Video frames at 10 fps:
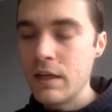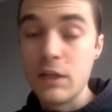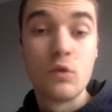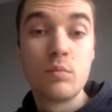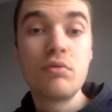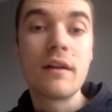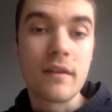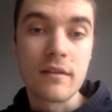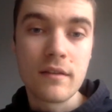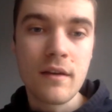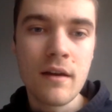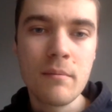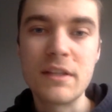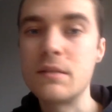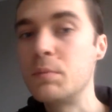Et donc pour atteindre ça,
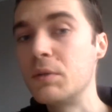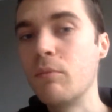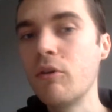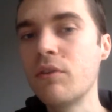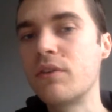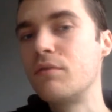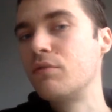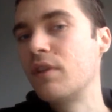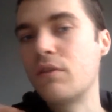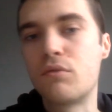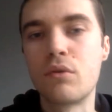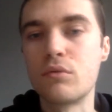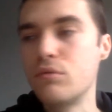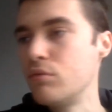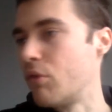bah, typiquement si vous êtes sur
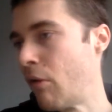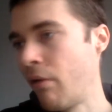du